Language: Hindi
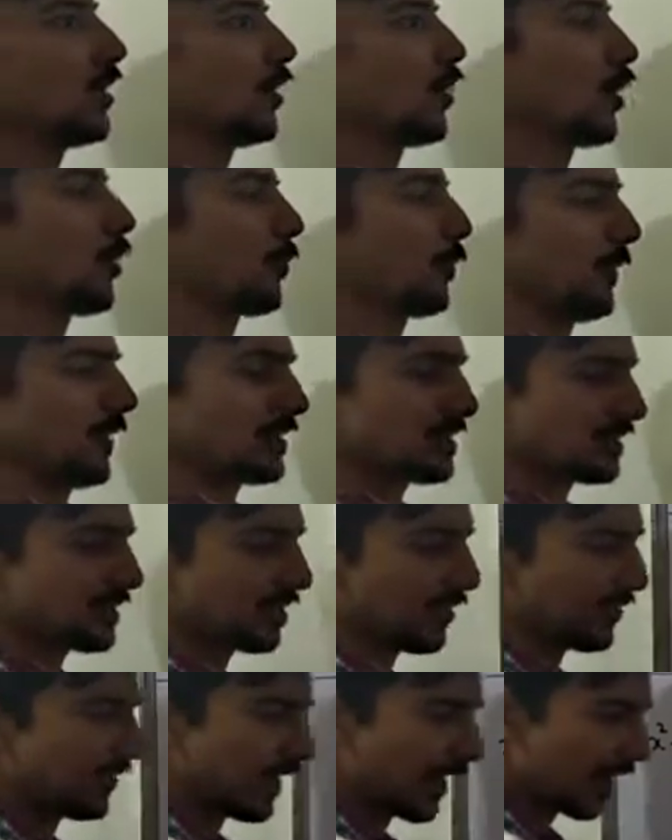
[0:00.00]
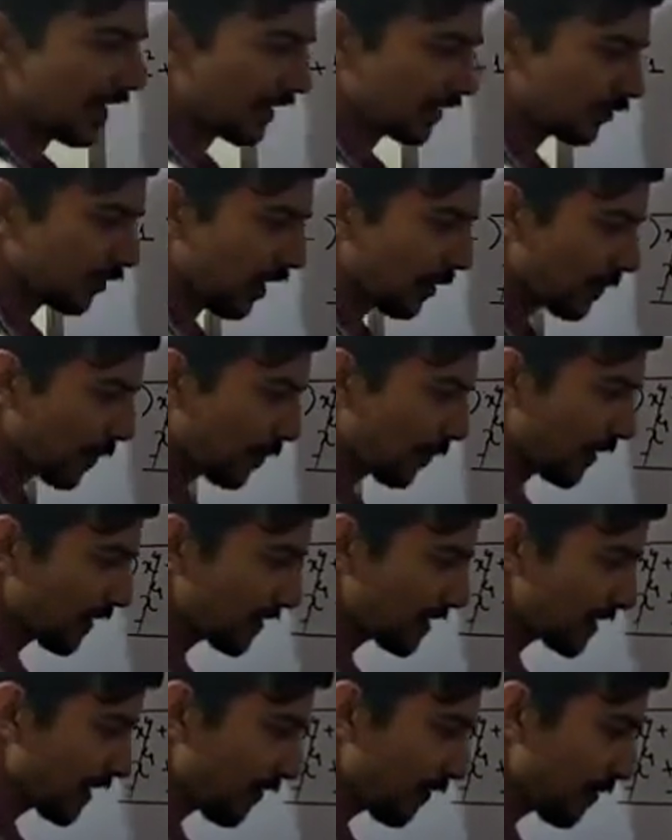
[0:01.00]
और प्लस सेवन आएगा तो यहाँ पे
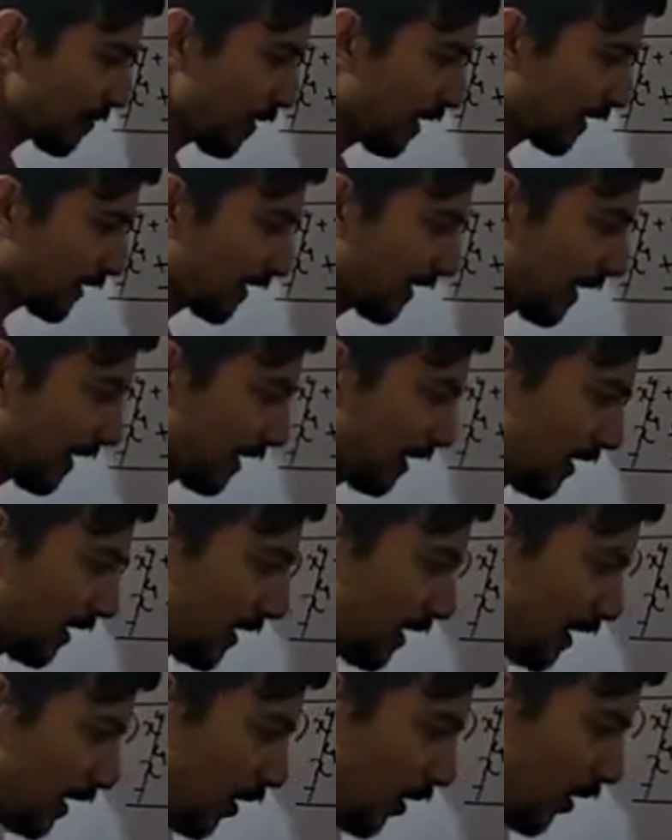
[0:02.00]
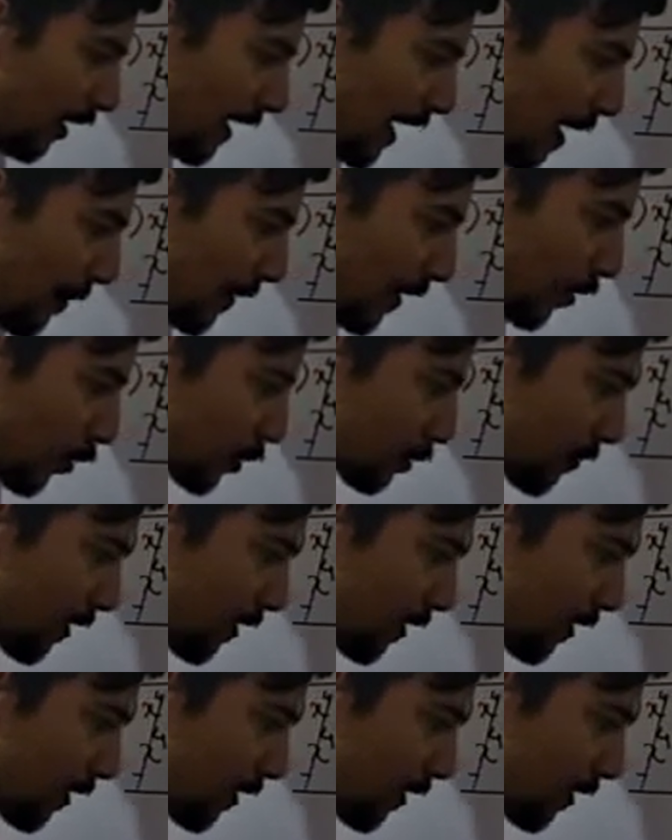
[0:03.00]
प्लस सेवन भी लिख देना और यहाँ पे कुछ